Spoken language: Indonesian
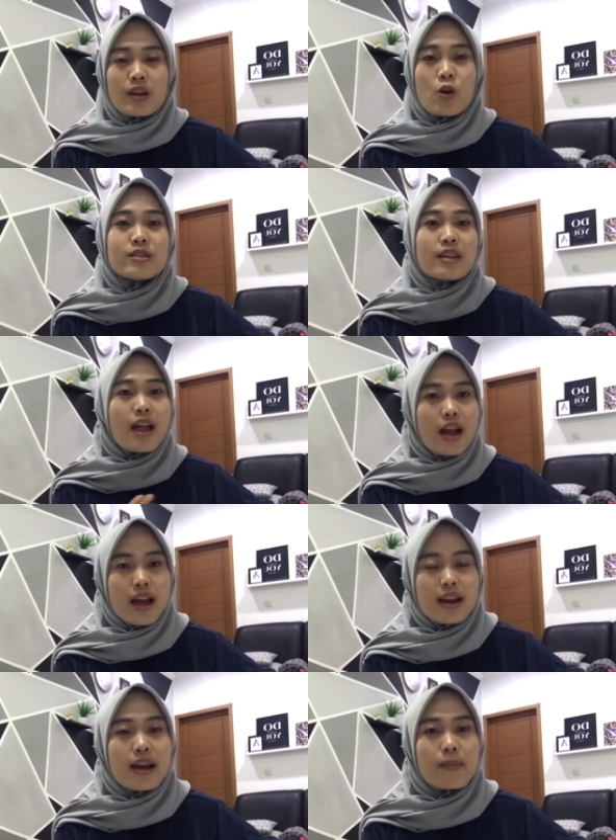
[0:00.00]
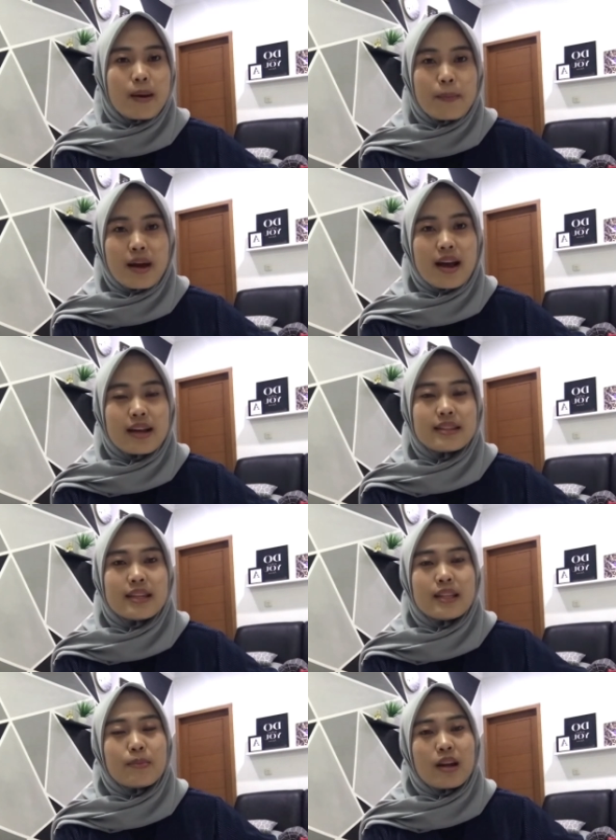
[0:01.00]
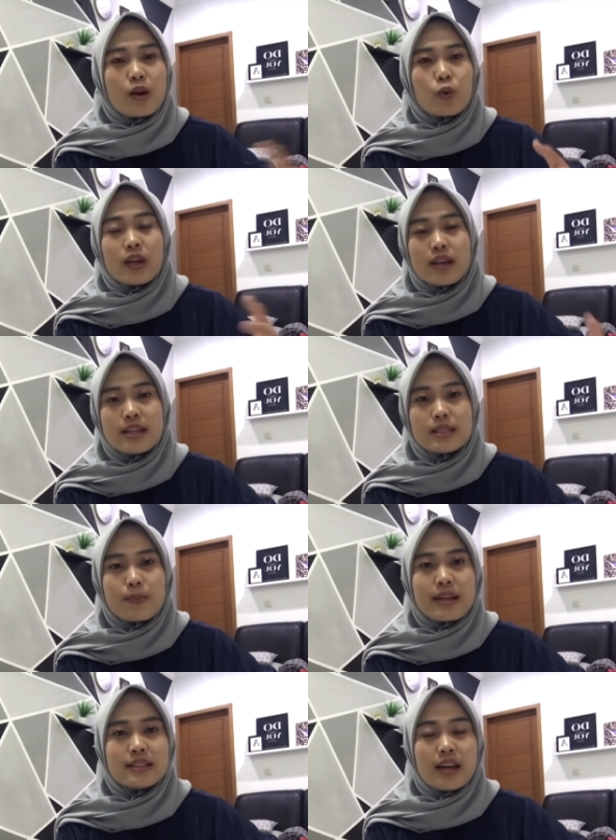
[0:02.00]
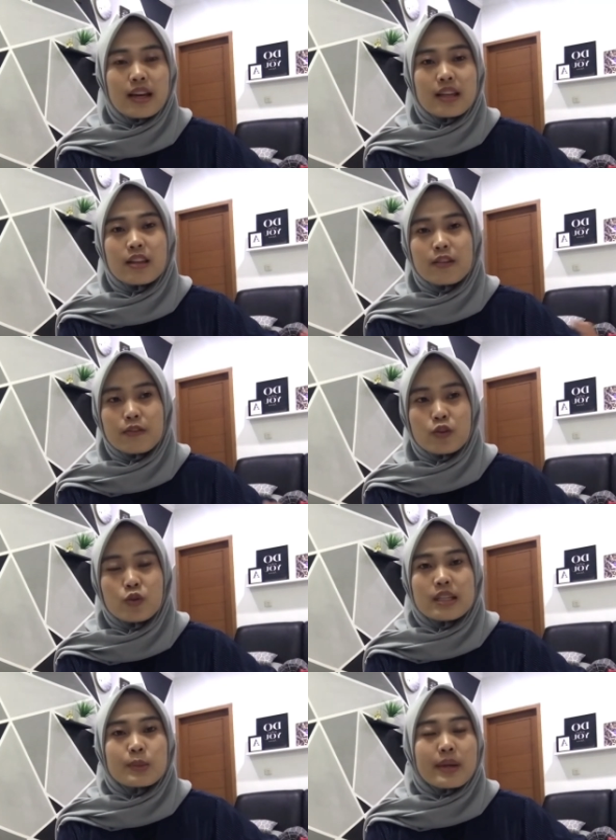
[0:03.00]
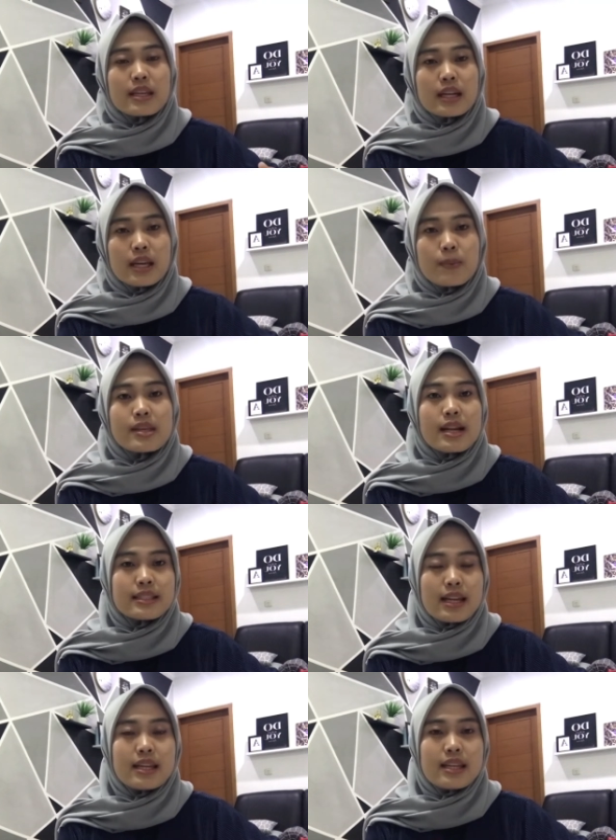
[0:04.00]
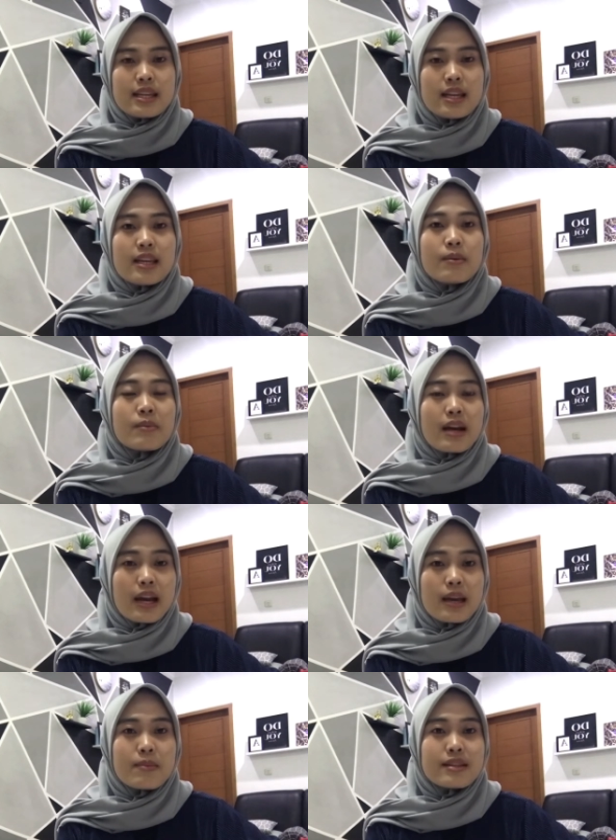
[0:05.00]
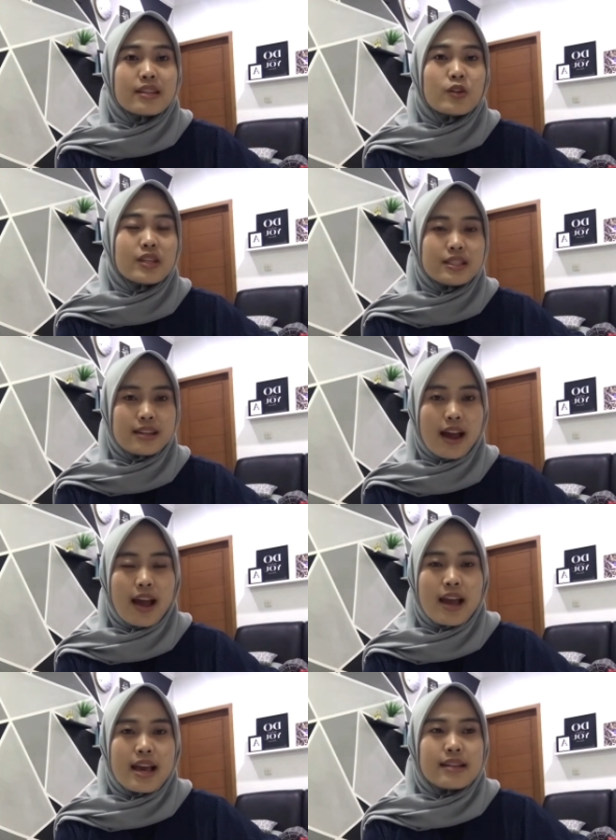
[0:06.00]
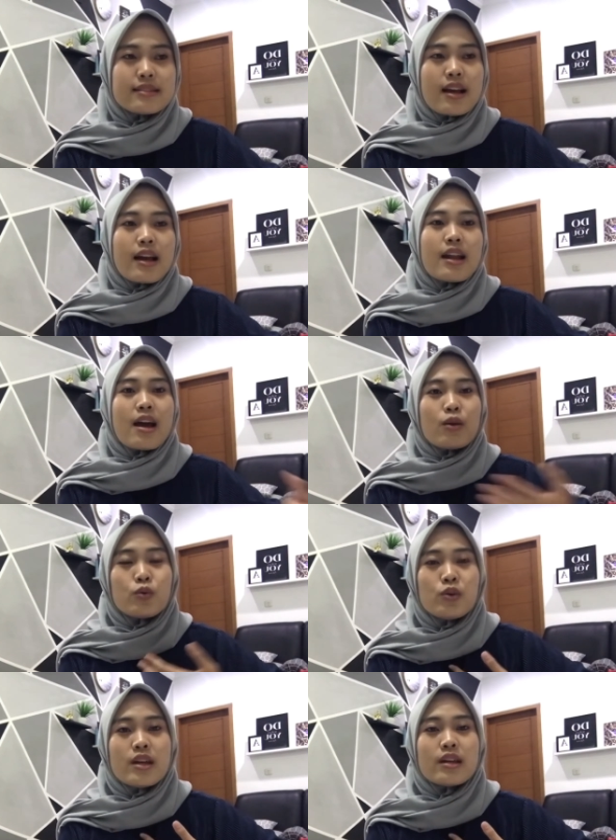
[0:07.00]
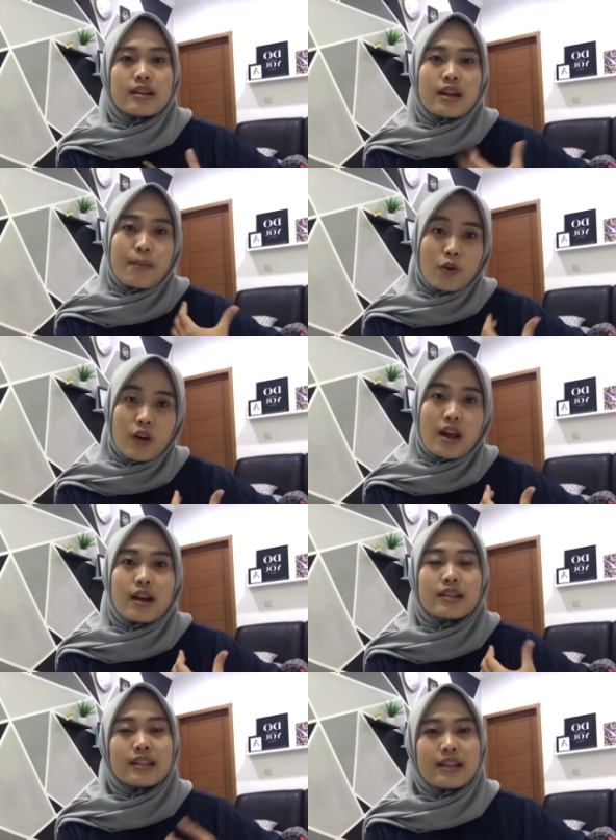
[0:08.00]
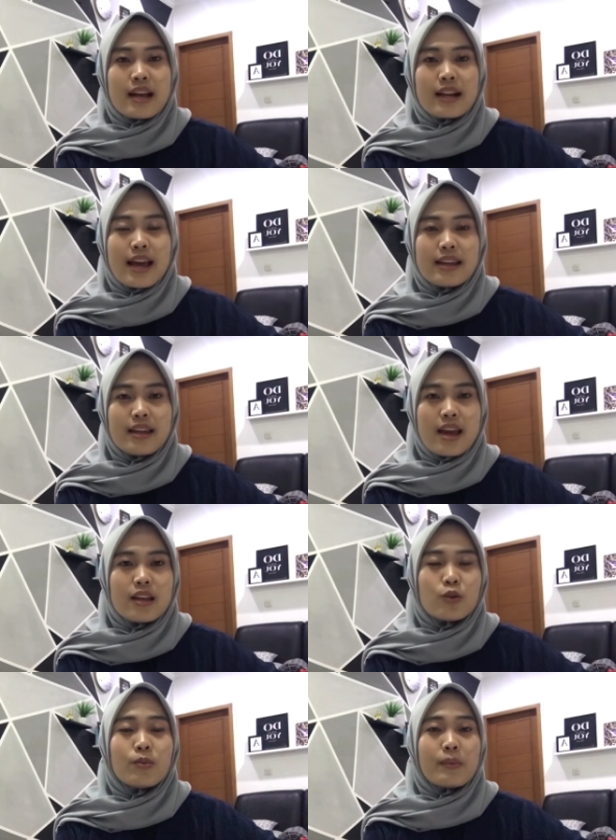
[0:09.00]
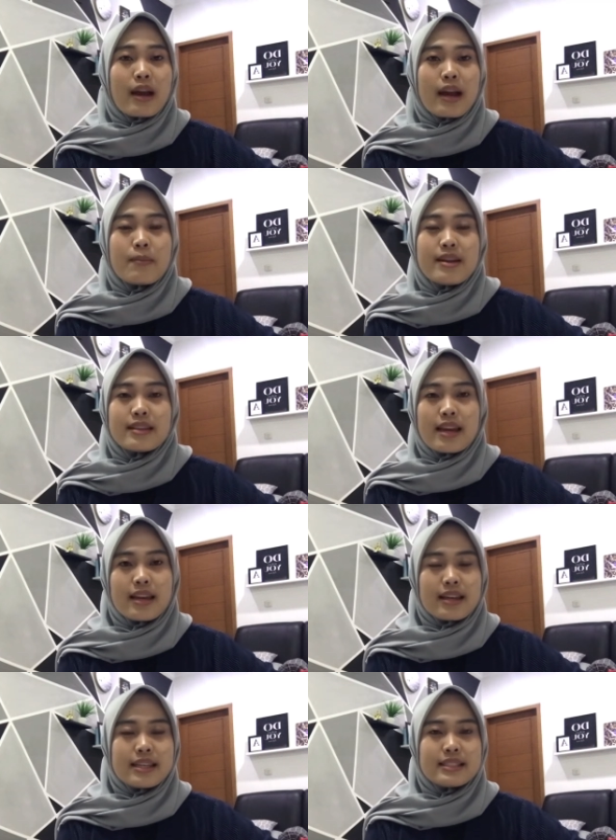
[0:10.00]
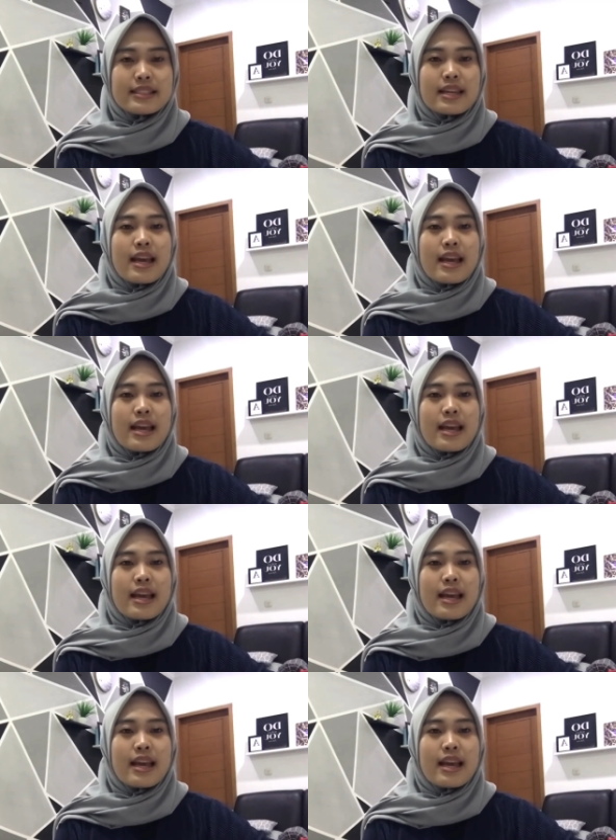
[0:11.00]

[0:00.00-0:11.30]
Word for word: oh silahkan gak apa-apa jadi temen aku ini sepanjang interview sepanjang dia menjelaskan dirinya dia memakai bahasa Indonesia sedangkan aku dan enam orang yang lainnya itu memakai bahasa Inggris